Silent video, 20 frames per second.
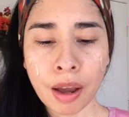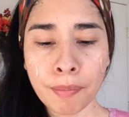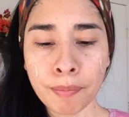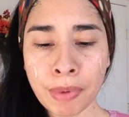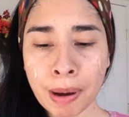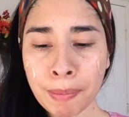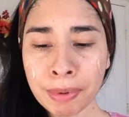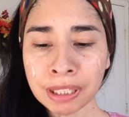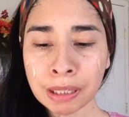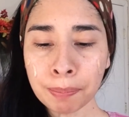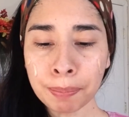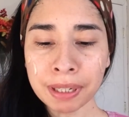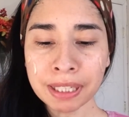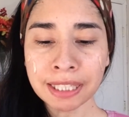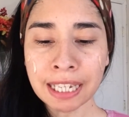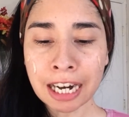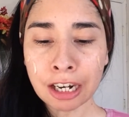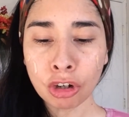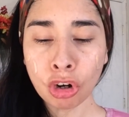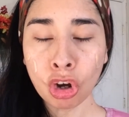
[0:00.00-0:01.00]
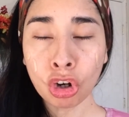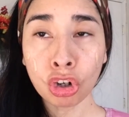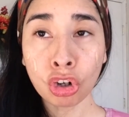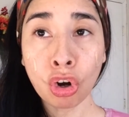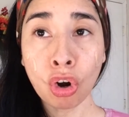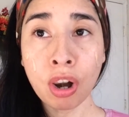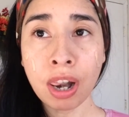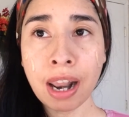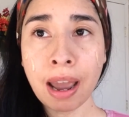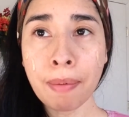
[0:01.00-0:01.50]
Vamos a pasarlo
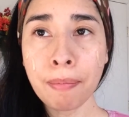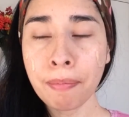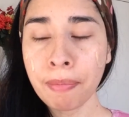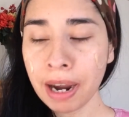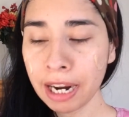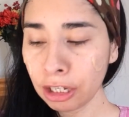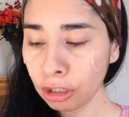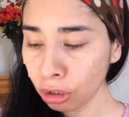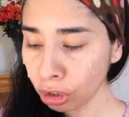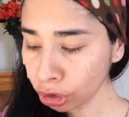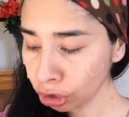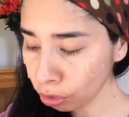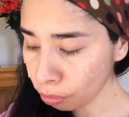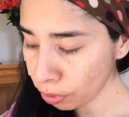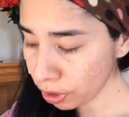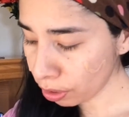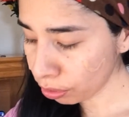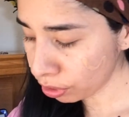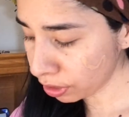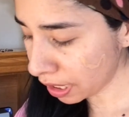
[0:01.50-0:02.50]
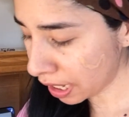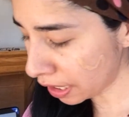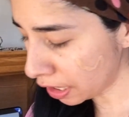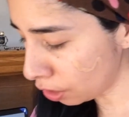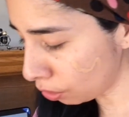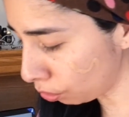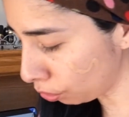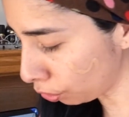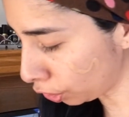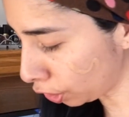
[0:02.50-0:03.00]
con las manos, no voy a usar
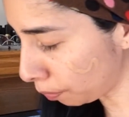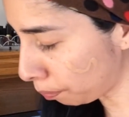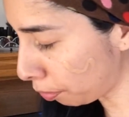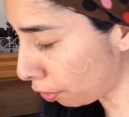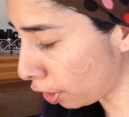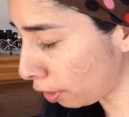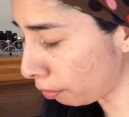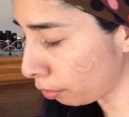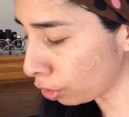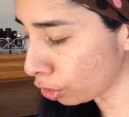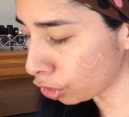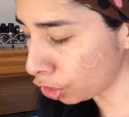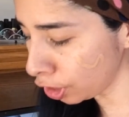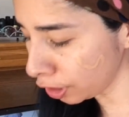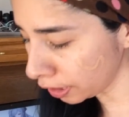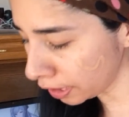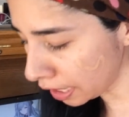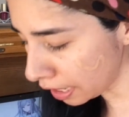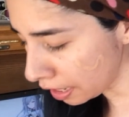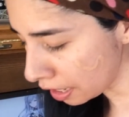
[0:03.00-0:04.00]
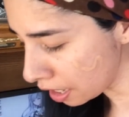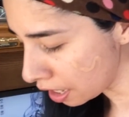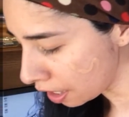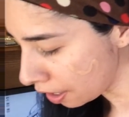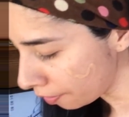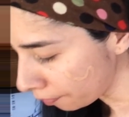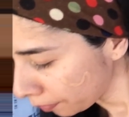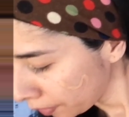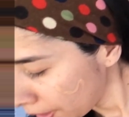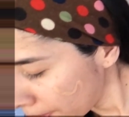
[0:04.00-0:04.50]
ningún tipo de brochita,
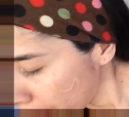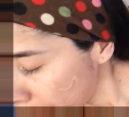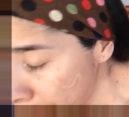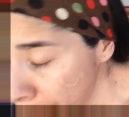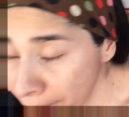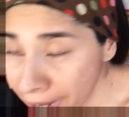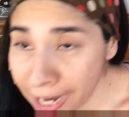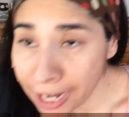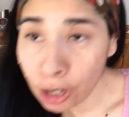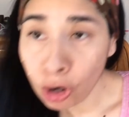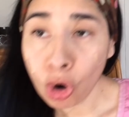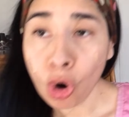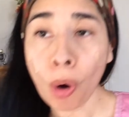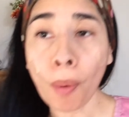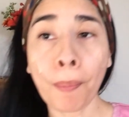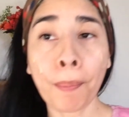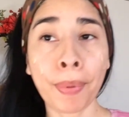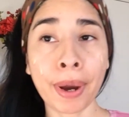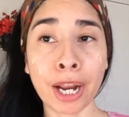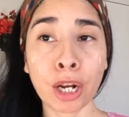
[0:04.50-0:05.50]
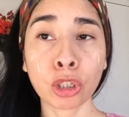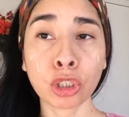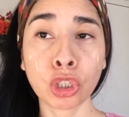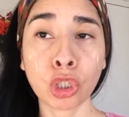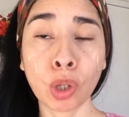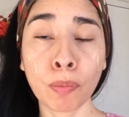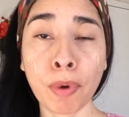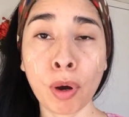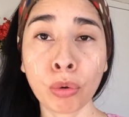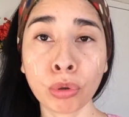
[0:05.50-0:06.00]
pero, pero si
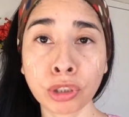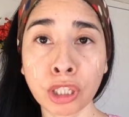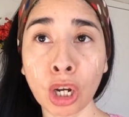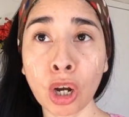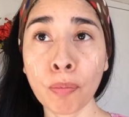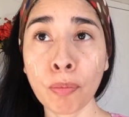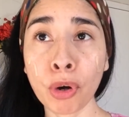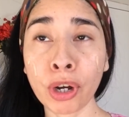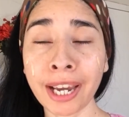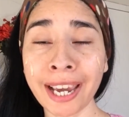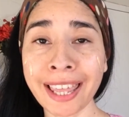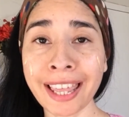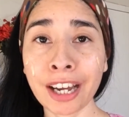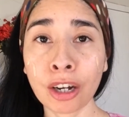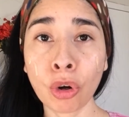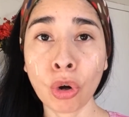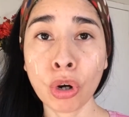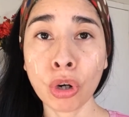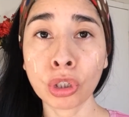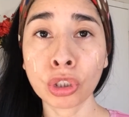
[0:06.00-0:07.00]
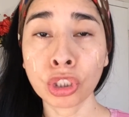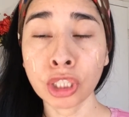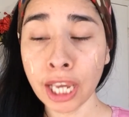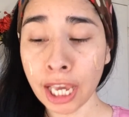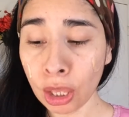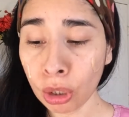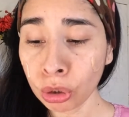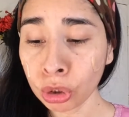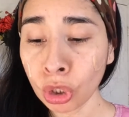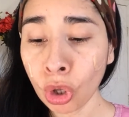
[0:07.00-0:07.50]
no me gusta cómo queda con los
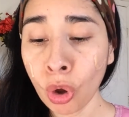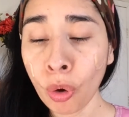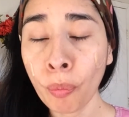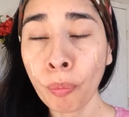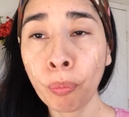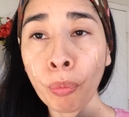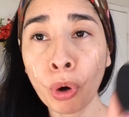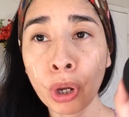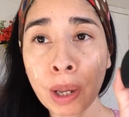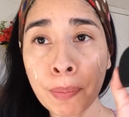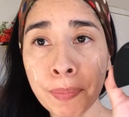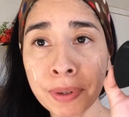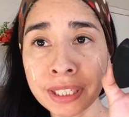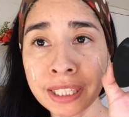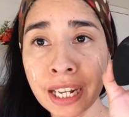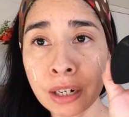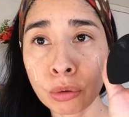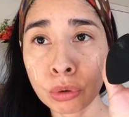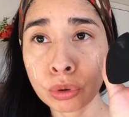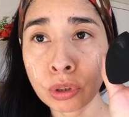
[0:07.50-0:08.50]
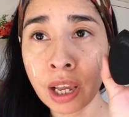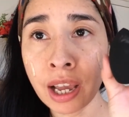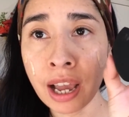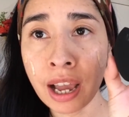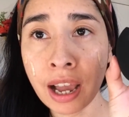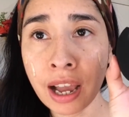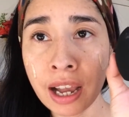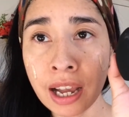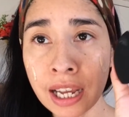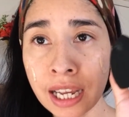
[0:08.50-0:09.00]
dedos, voy a pasar
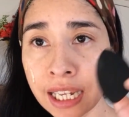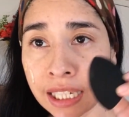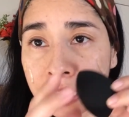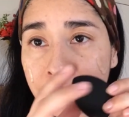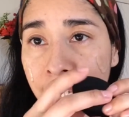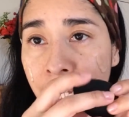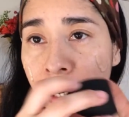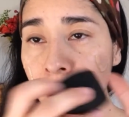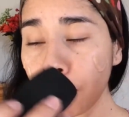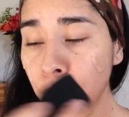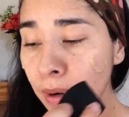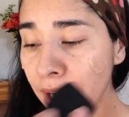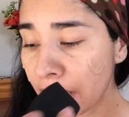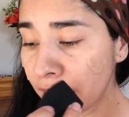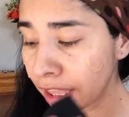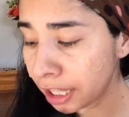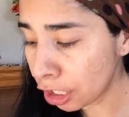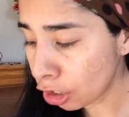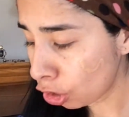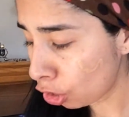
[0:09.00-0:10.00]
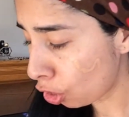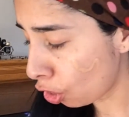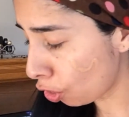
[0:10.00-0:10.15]
a hacer el blending